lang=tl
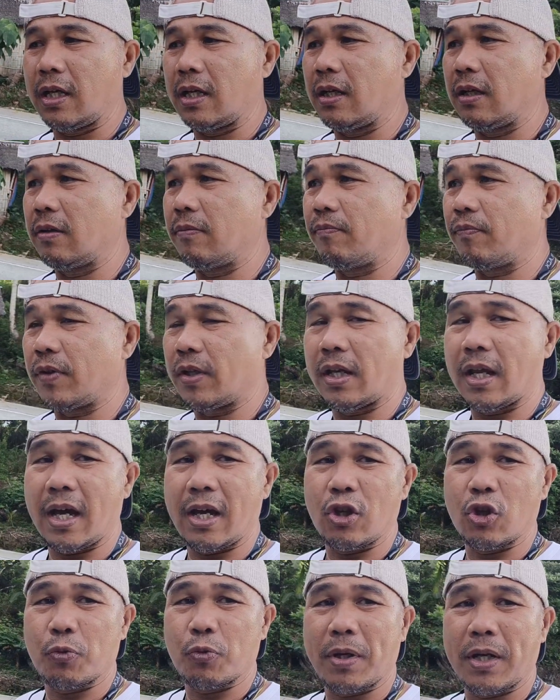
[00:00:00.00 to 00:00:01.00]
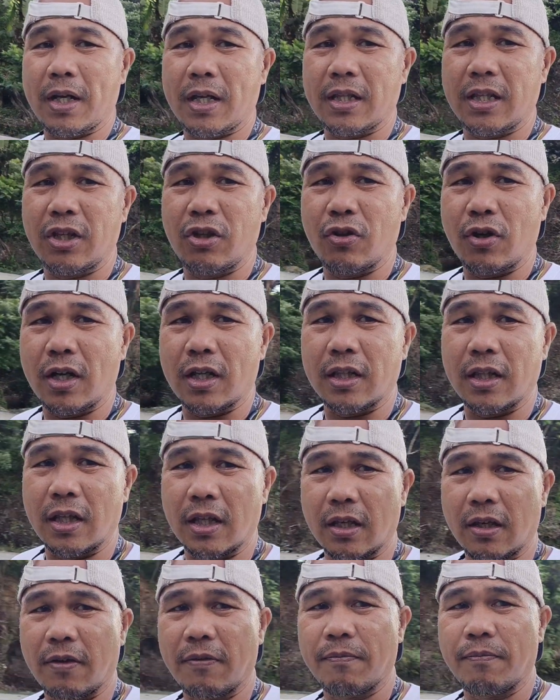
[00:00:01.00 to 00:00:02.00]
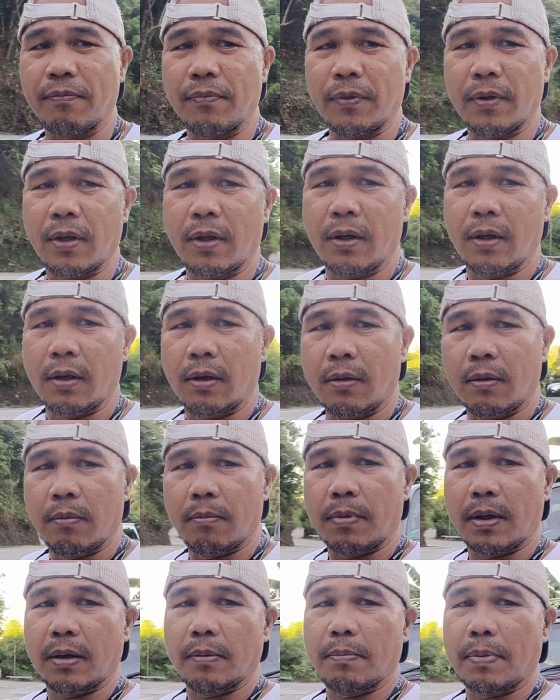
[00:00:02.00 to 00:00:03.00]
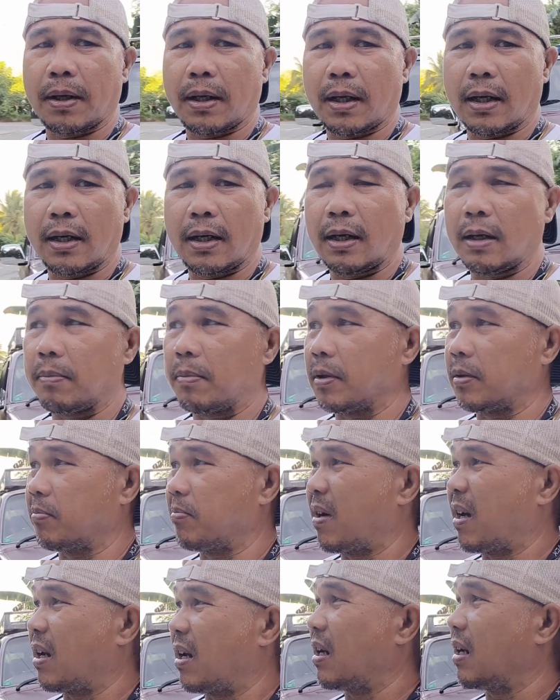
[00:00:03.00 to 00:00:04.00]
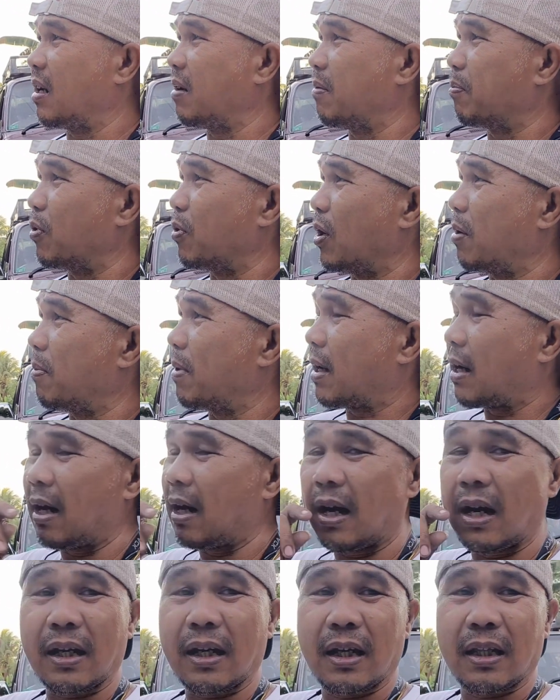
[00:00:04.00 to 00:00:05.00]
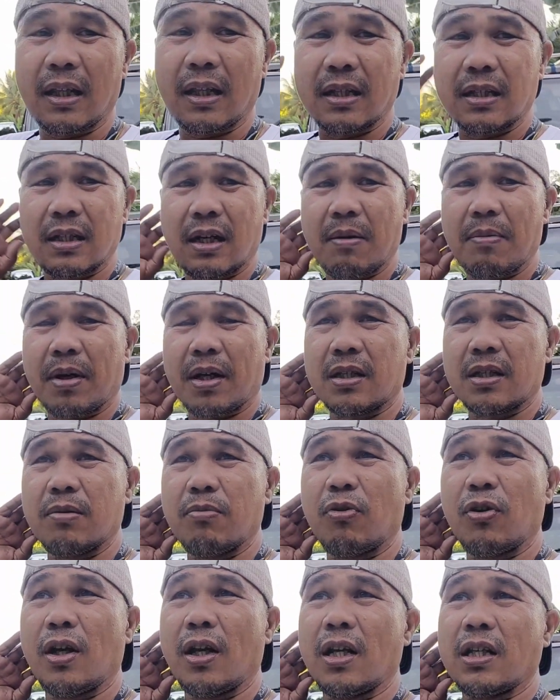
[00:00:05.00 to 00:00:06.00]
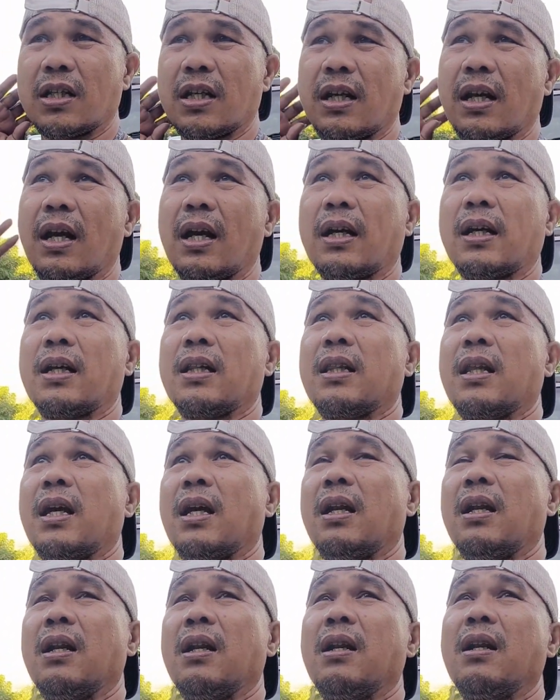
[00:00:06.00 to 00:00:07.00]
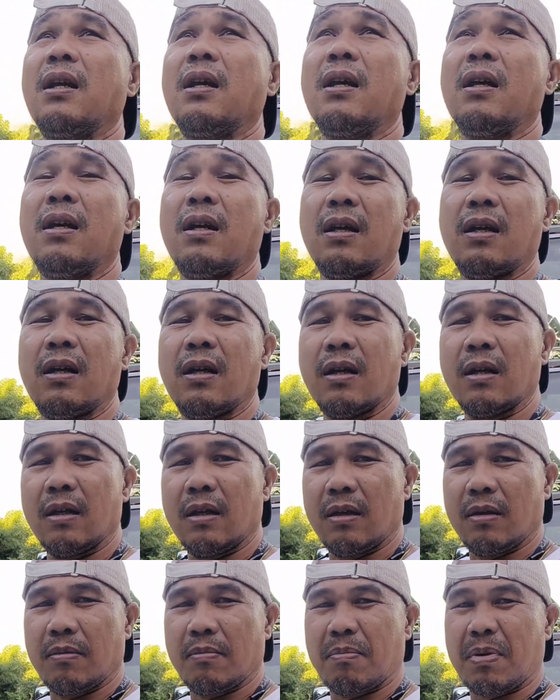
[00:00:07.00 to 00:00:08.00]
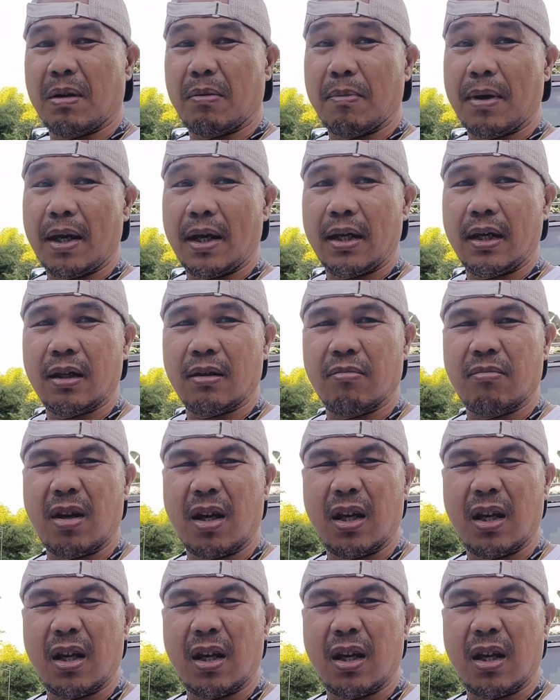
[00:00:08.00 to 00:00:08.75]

dahil inaayos pa natin yung ating pagparada at para rin po ay makaakyat na sila makasimula na sila akyat dahil pag mainit